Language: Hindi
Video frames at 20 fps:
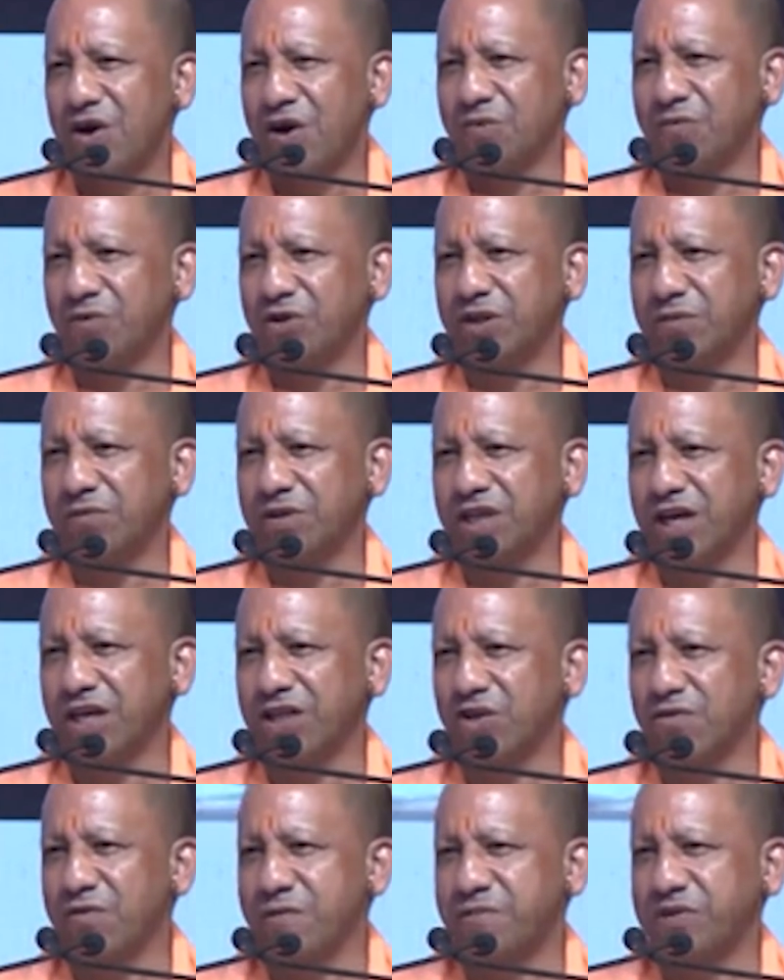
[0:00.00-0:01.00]
और मुझे
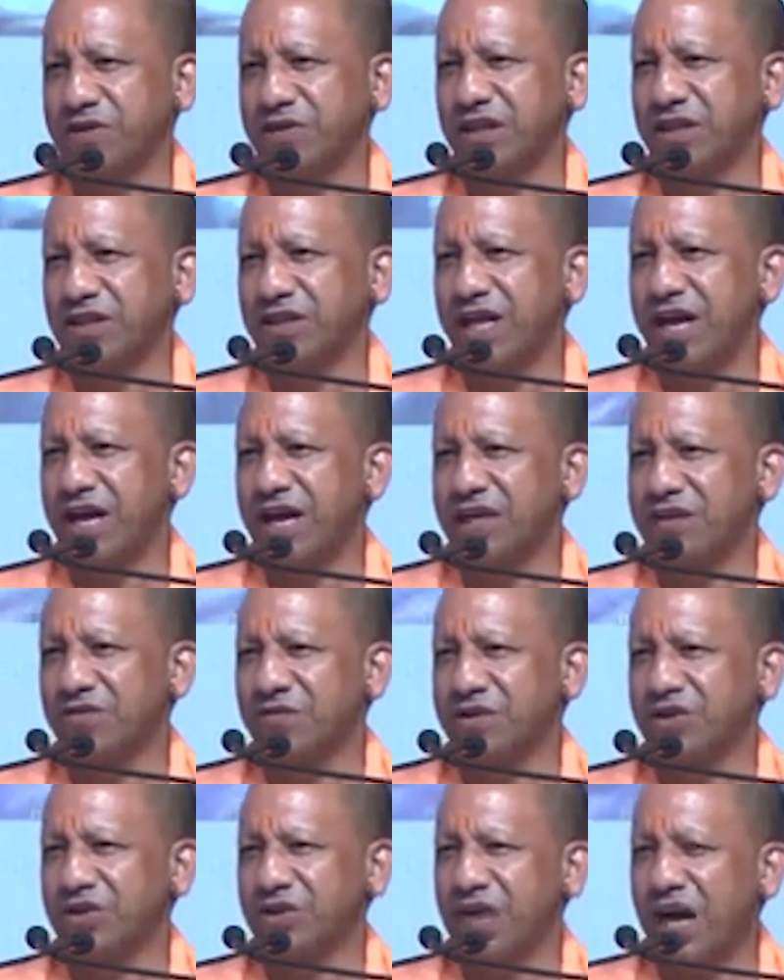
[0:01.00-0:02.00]
बताते हुए प्रसन्नता है
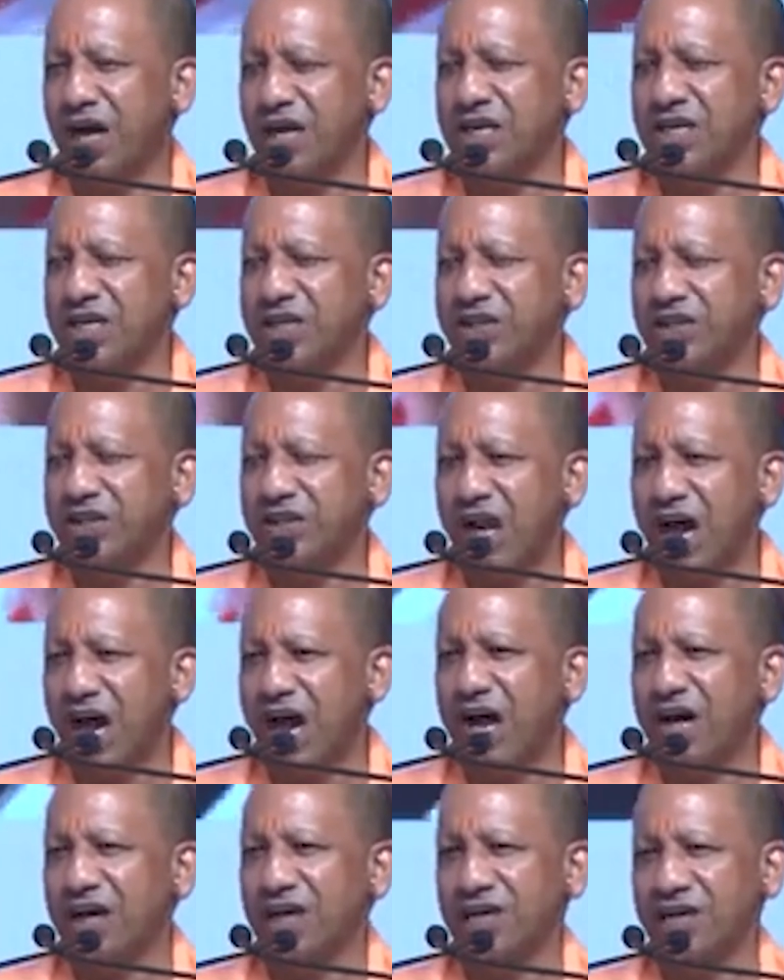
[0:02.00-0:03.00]
कि वे 40
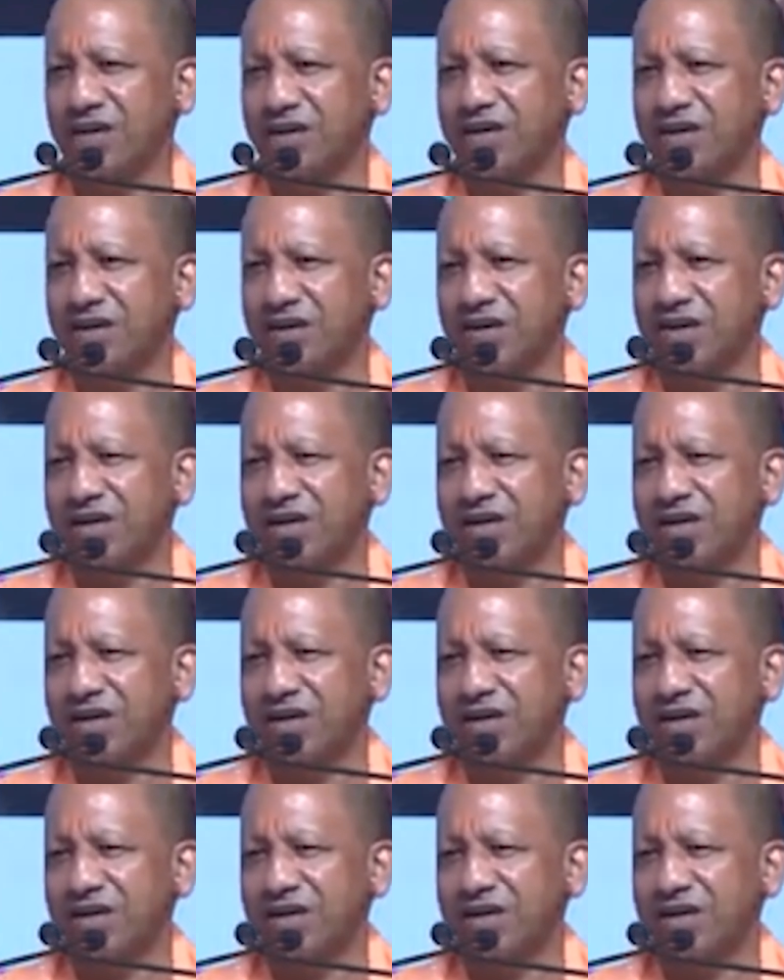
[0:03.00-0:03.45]
लाख